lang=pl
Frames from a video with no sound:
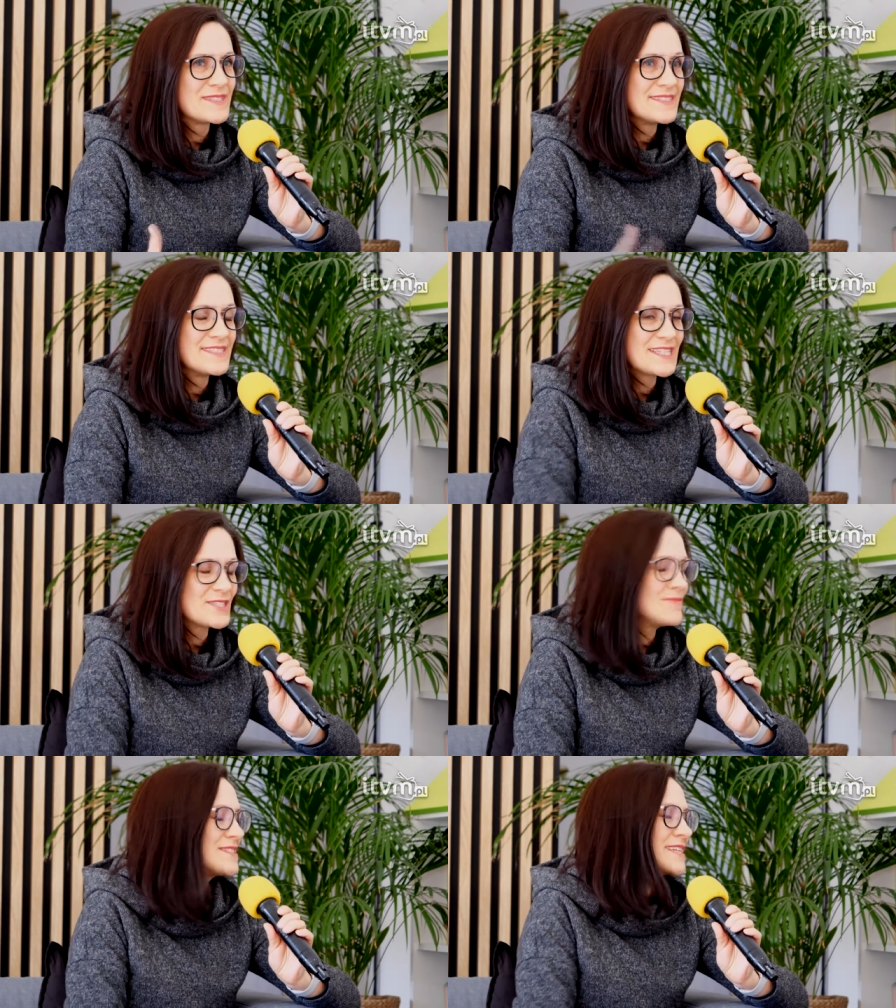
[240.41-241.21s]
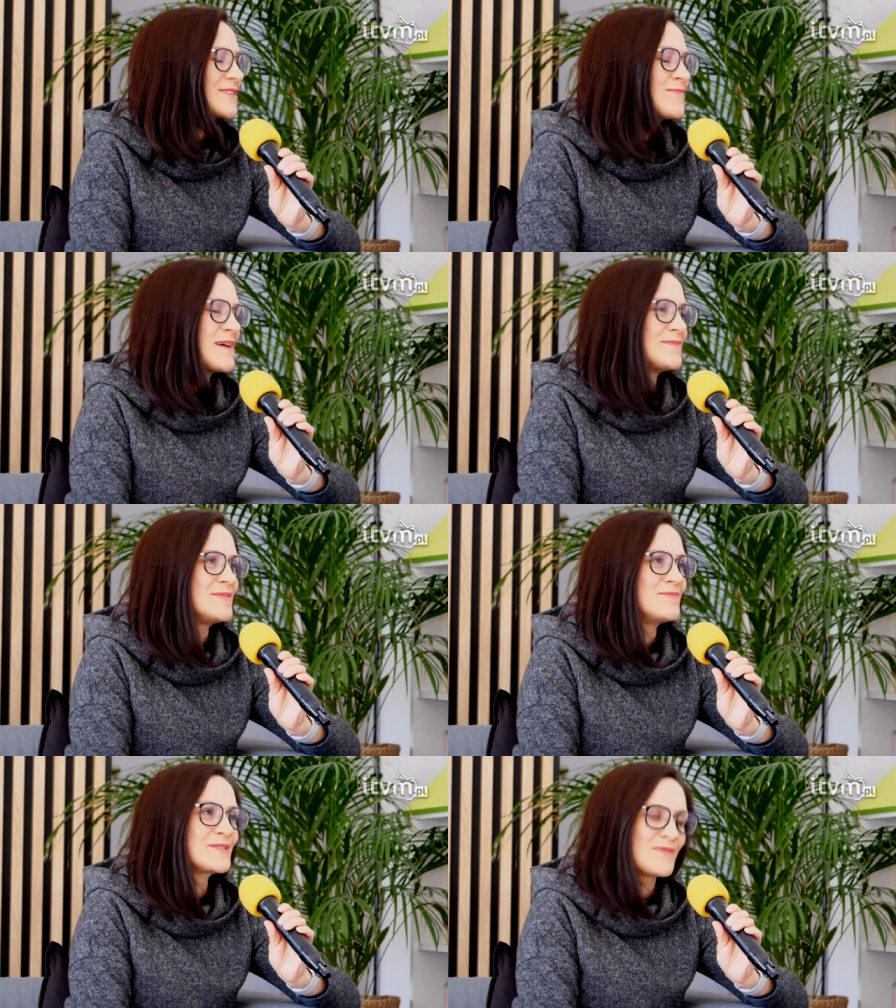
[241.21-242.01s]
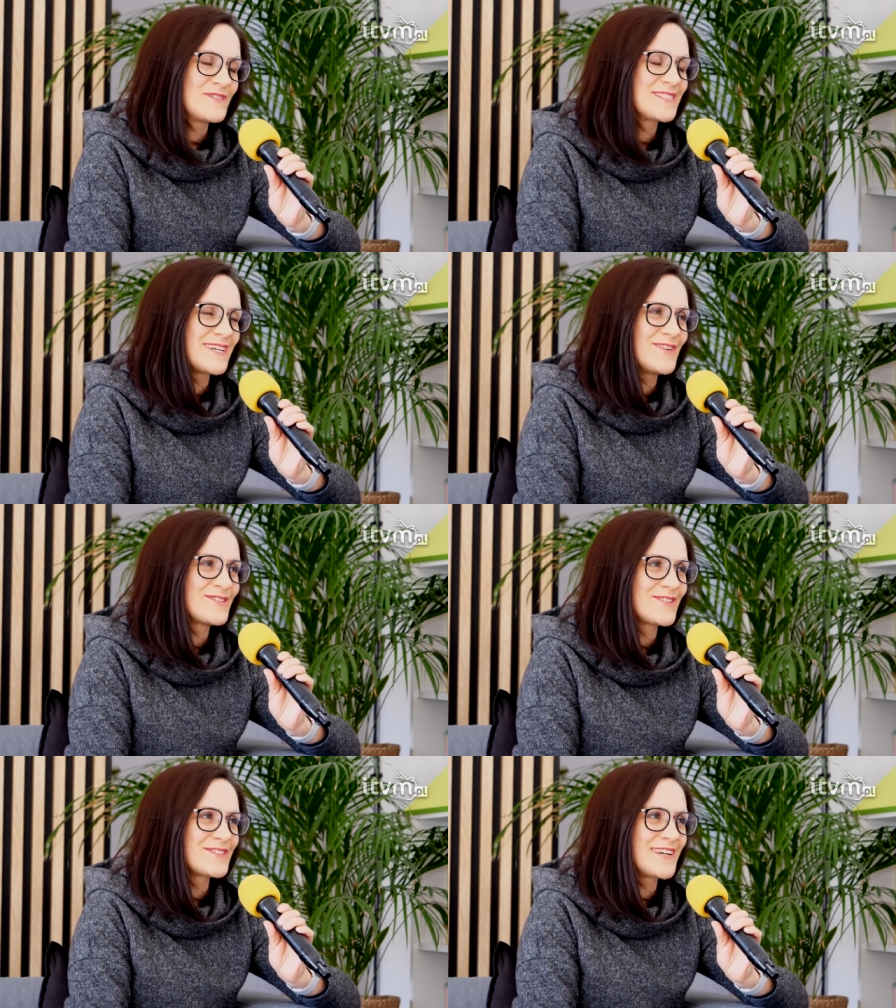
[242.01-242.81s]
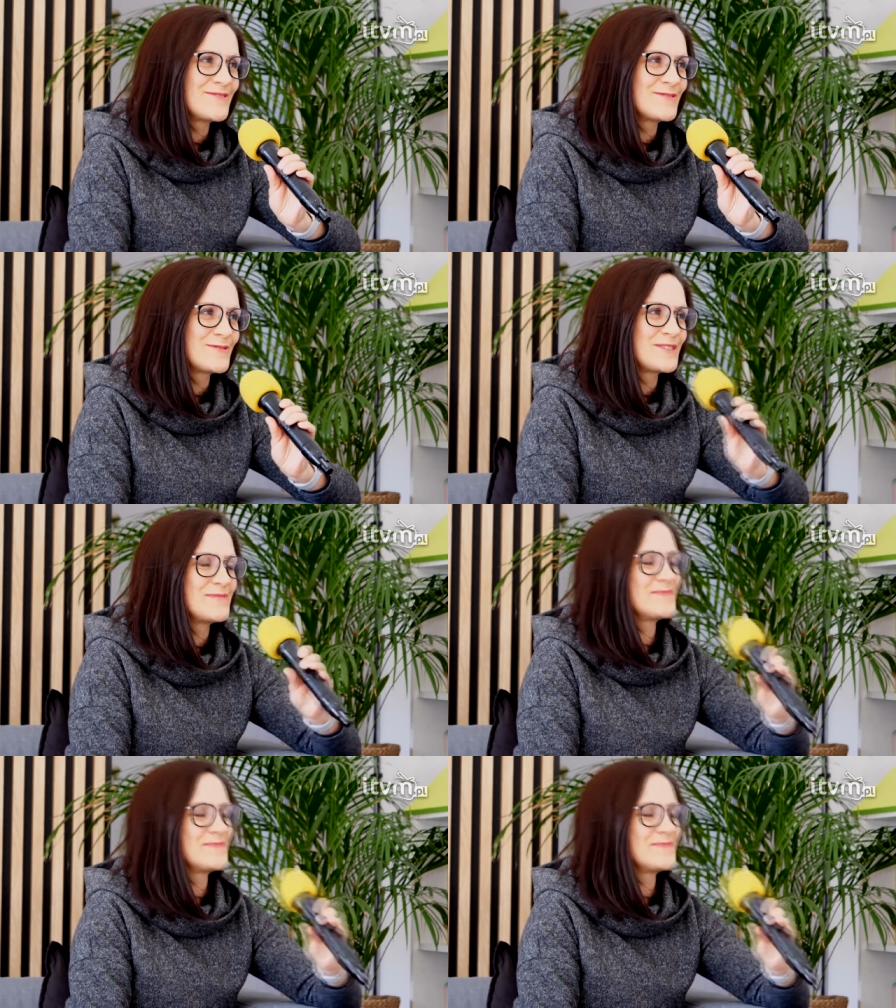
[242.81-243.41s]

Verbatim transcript: naszymi zasobami Mysłowickiego Ośrodka Kultury.